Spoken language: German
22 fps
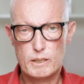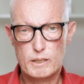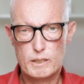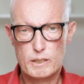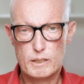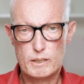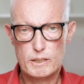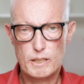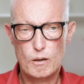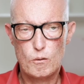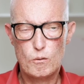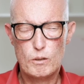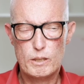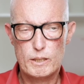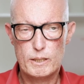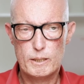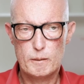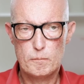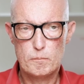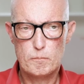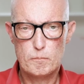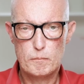genau
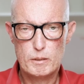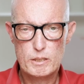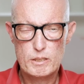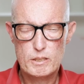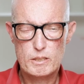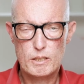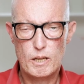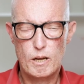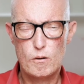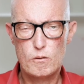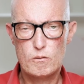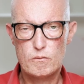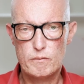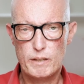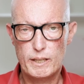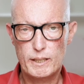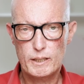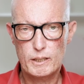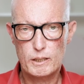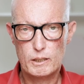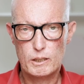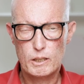eben Misstrauen
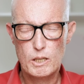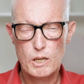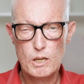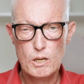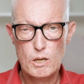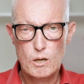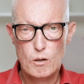wecken.